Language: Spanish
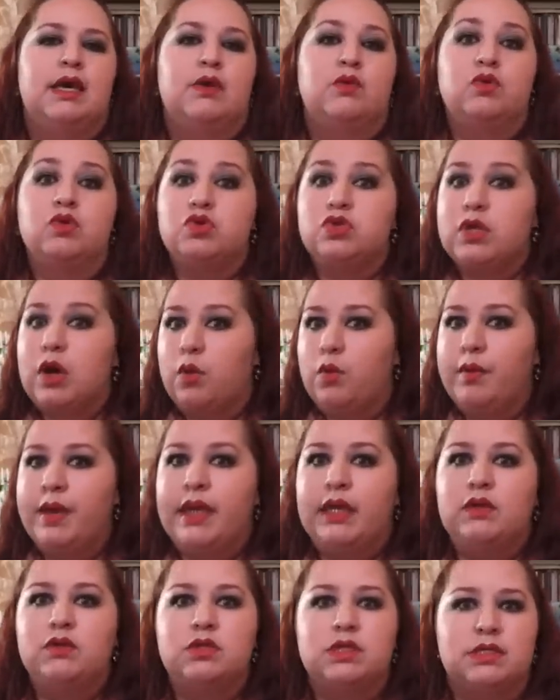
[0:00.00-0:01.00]
unos
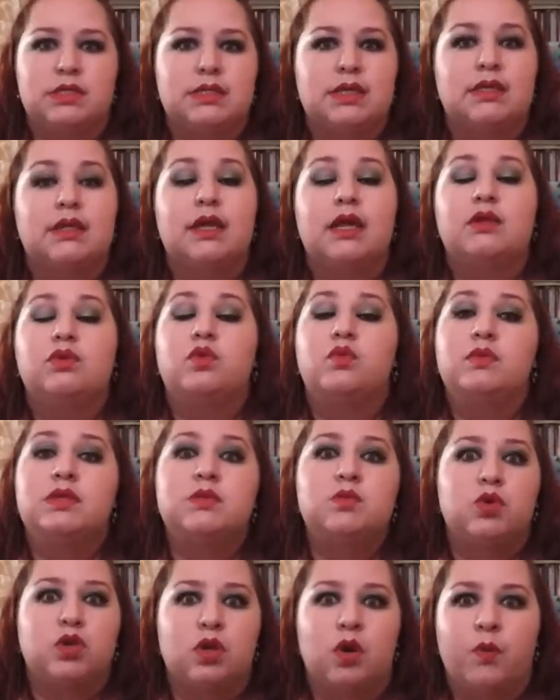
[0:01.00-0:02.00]
saumerios, etcétera, tú
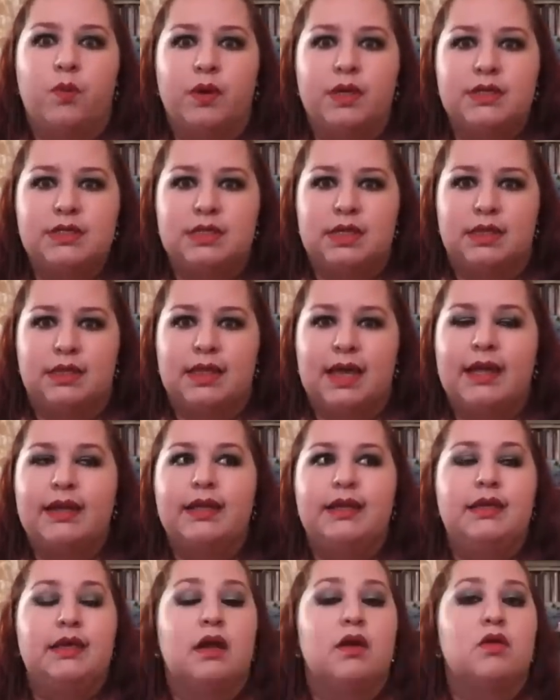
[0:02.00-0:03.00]
mismo te lo puedes
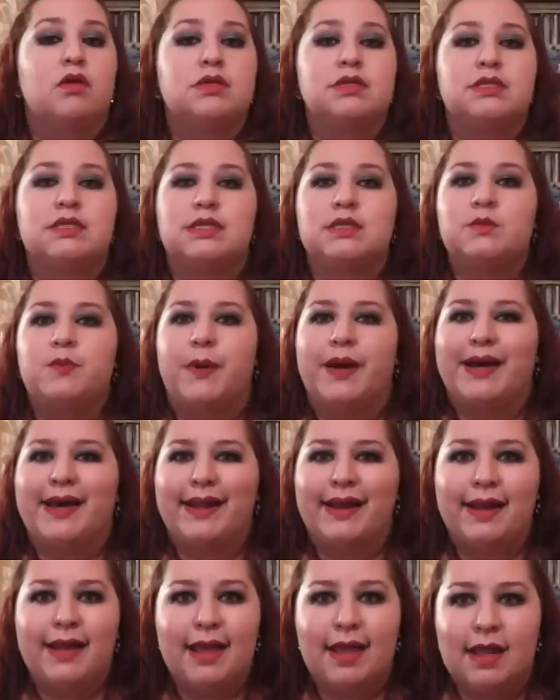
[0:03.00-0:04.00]
quitar y ya no necesitas
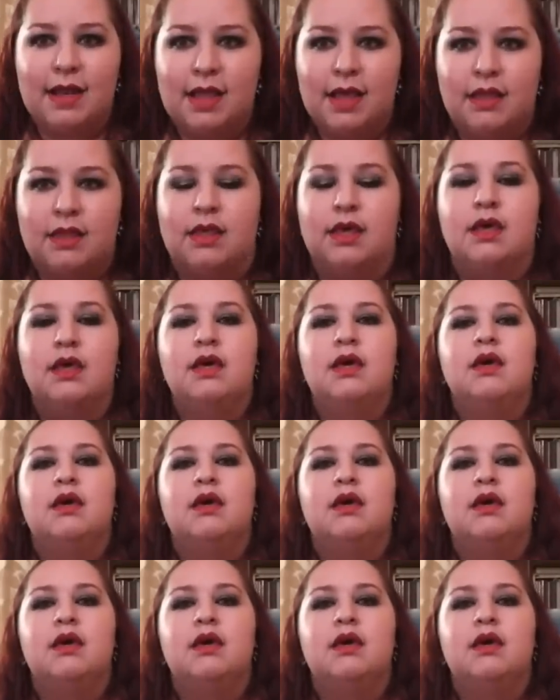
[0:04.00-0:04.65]
pagarle a nadie.